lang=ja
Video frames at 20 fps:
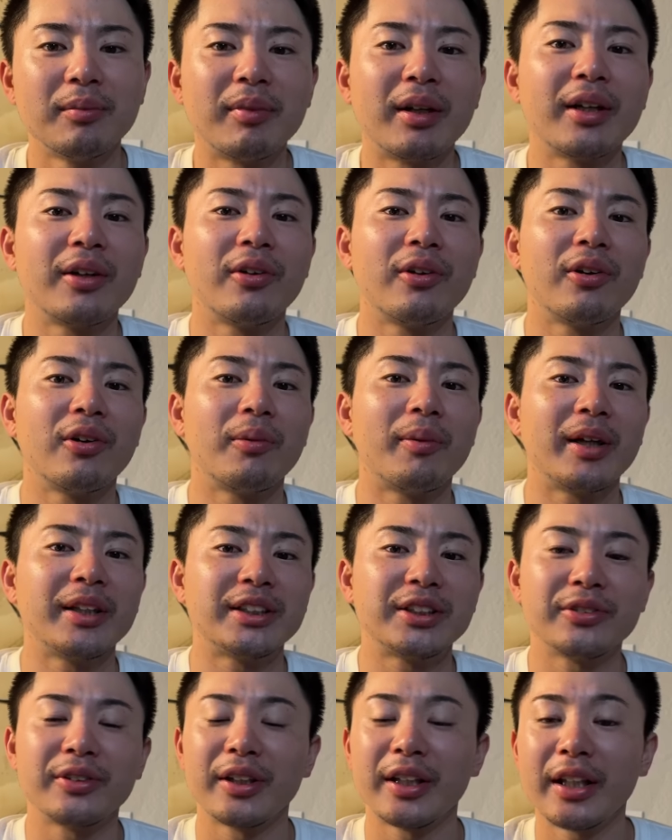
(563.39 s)
まあいろいろ、まあ
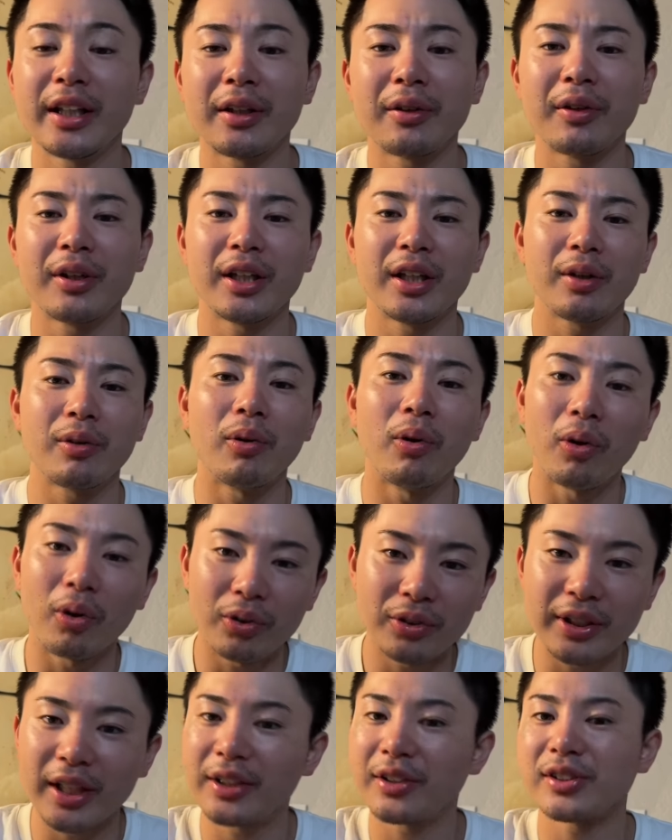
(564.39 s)
一軍に出た時に
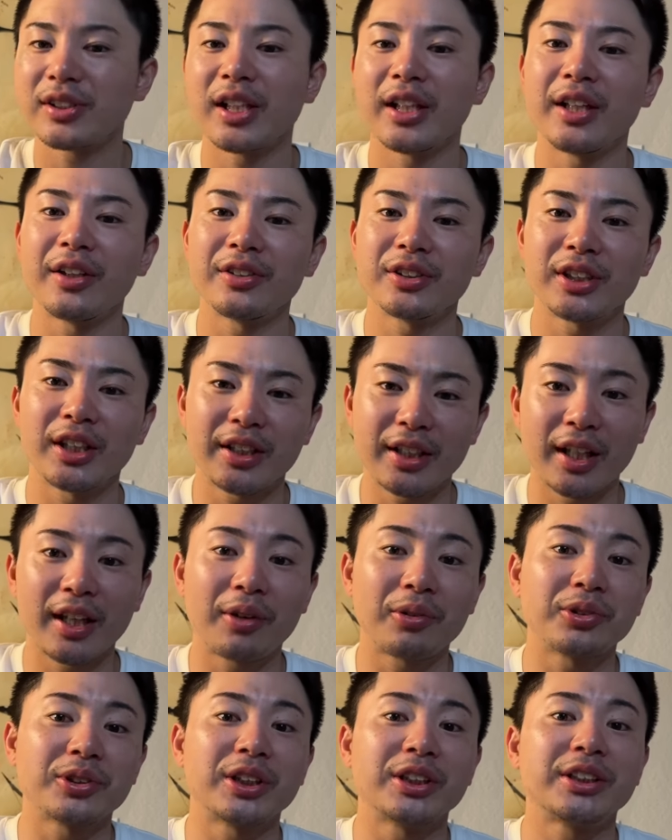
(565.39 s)
こう、ヘッドスライディングして手
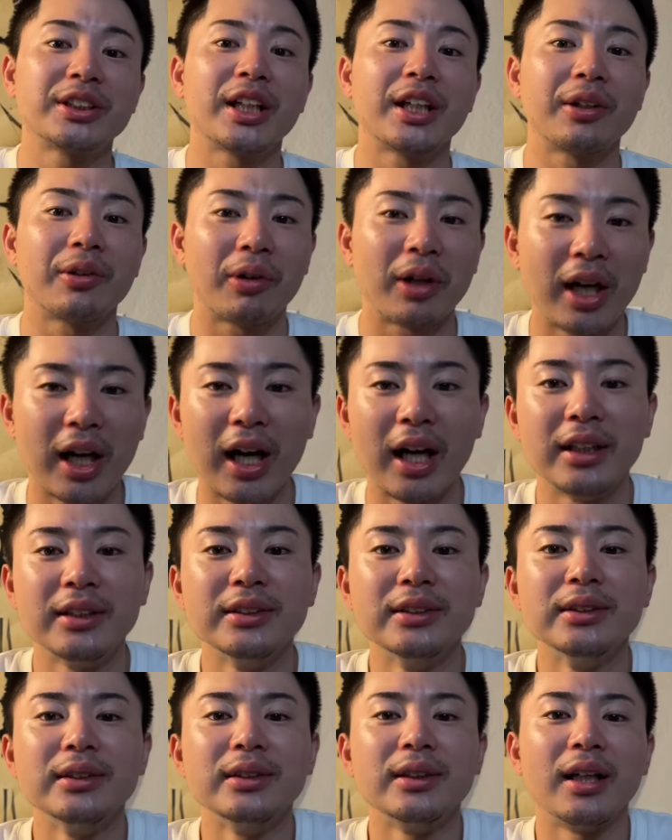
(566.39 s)
骨折したりとか、
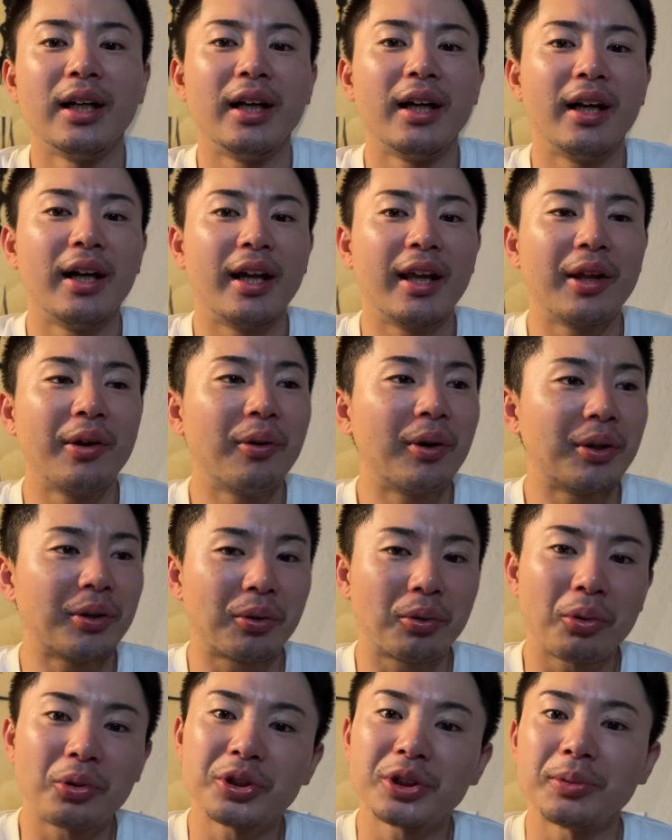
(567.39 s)
えー、いろん
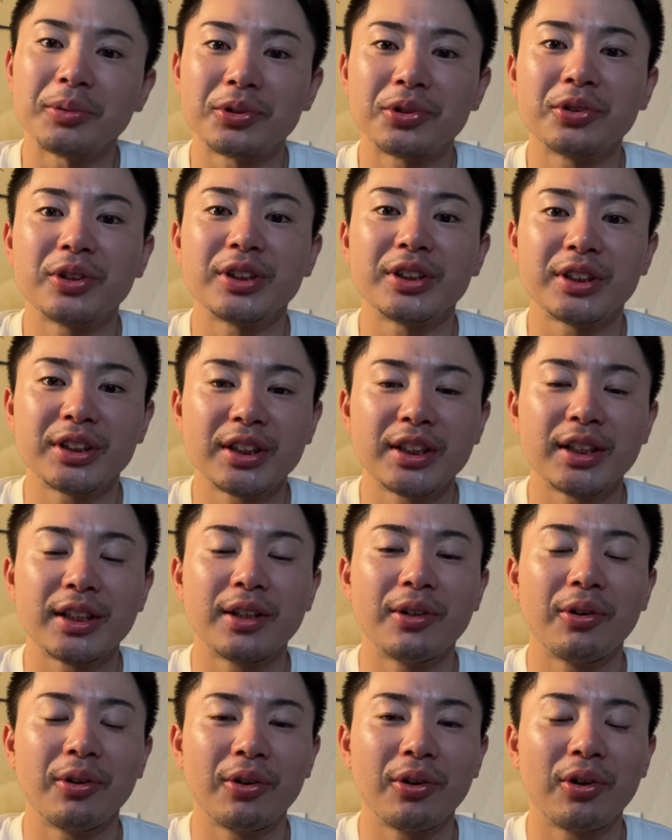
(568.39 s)
な腰もそうですし、
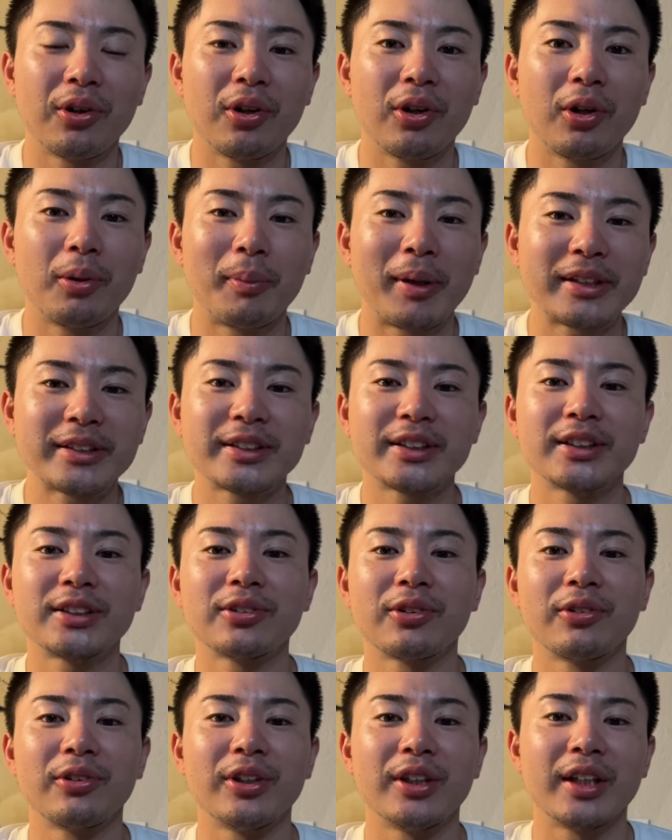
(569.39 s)
いろいろ満身
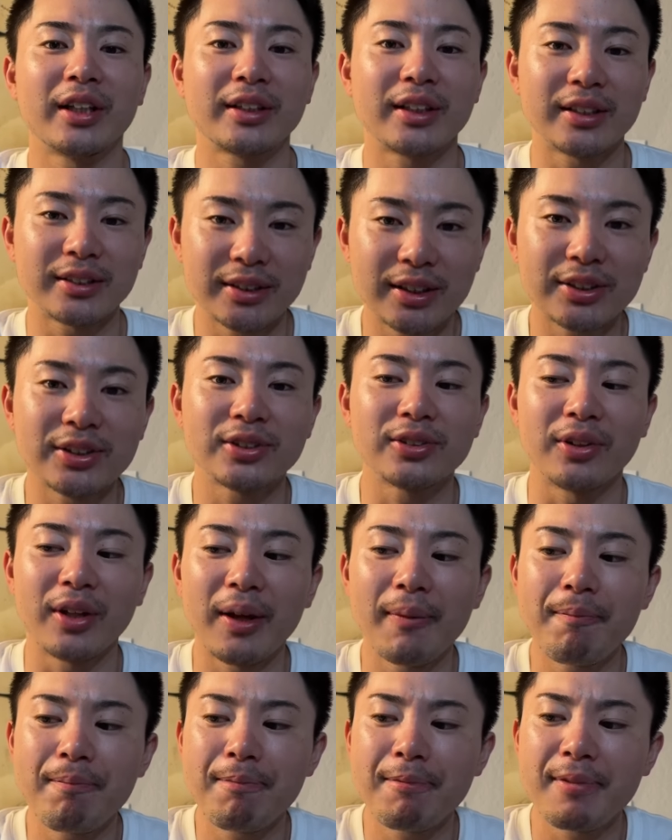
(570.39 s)
創痍だったんですね、ずっと
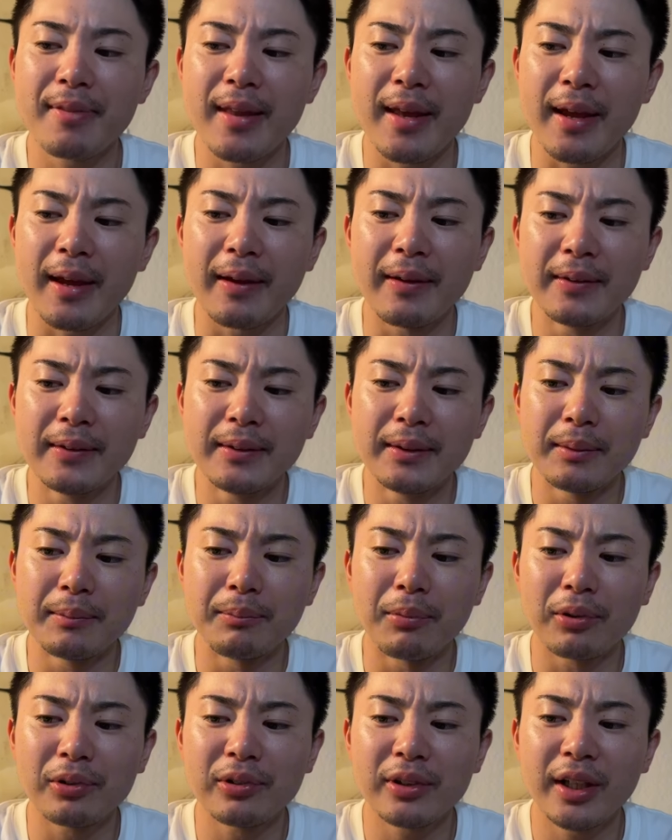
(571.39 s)
ね。で、
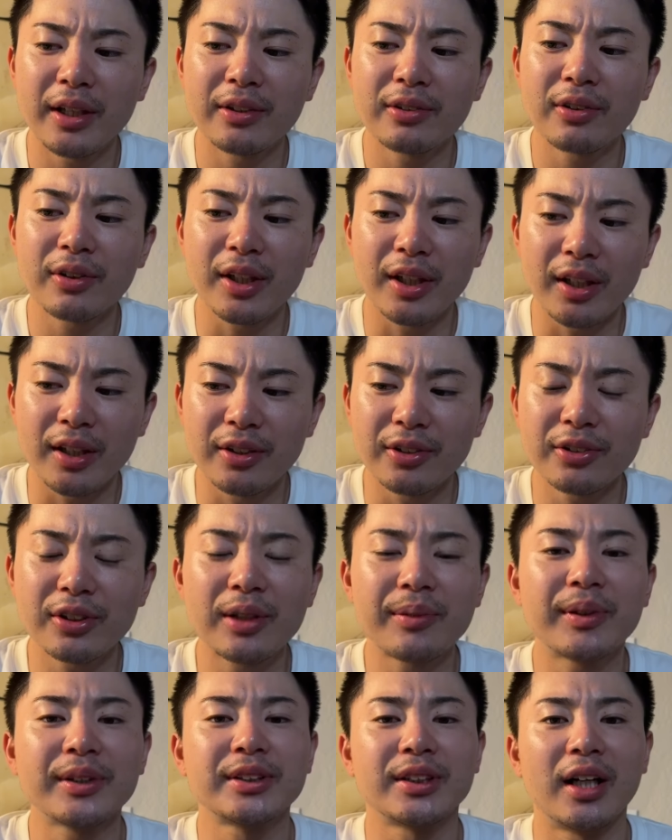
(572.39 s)
僕がいる時言っ
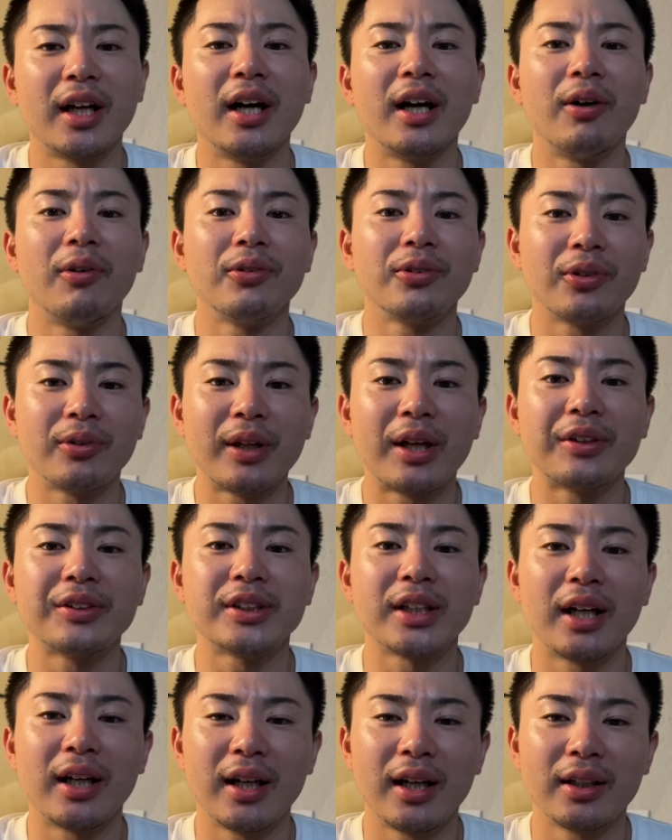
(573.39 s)
てました。本当に直
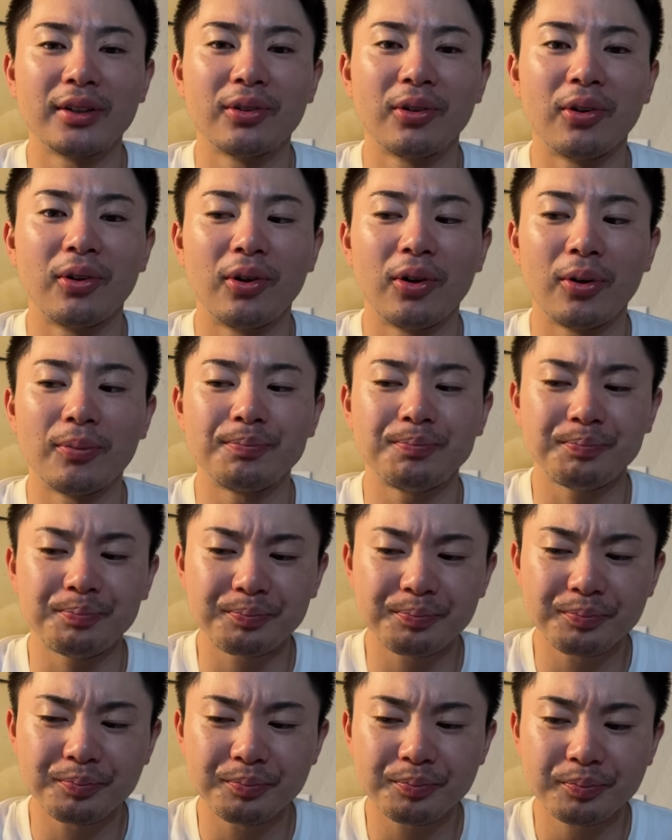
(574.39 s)
樹さん。あ
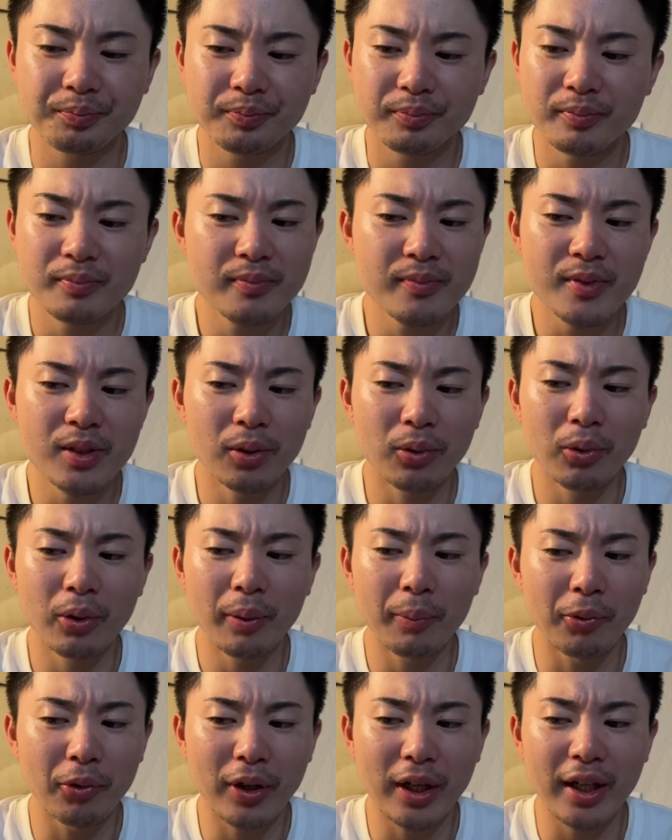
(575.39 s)
のー、
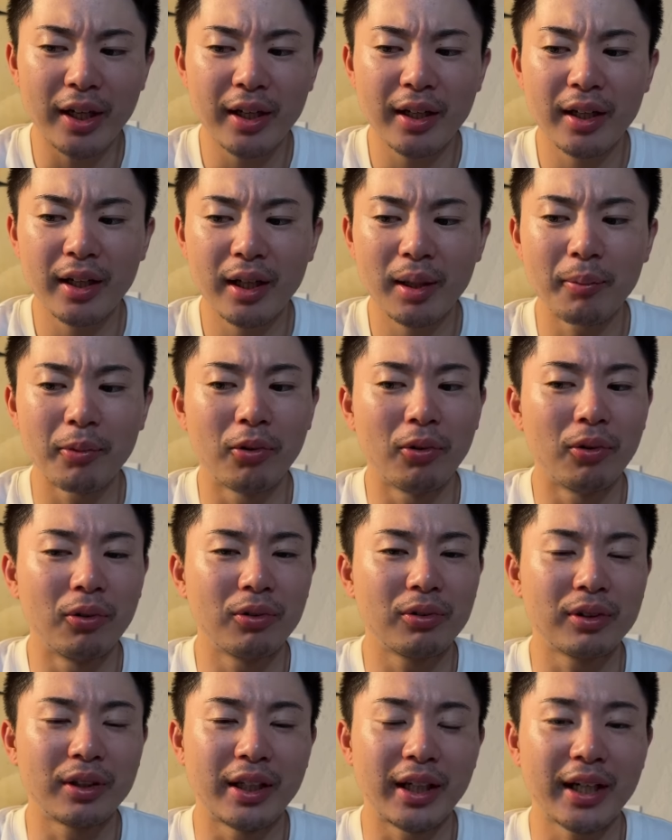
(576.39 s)
俺も体がも
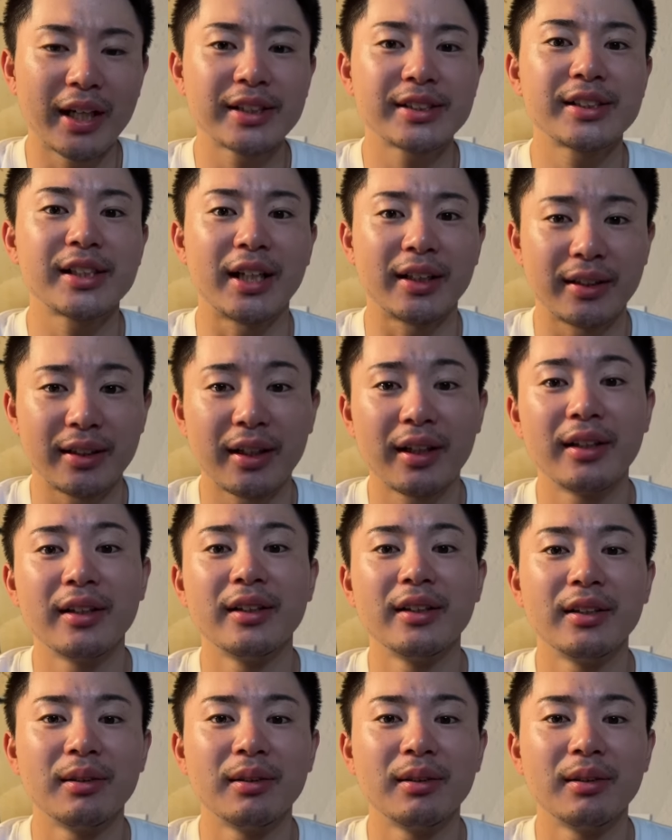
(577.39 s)
うガラスやって。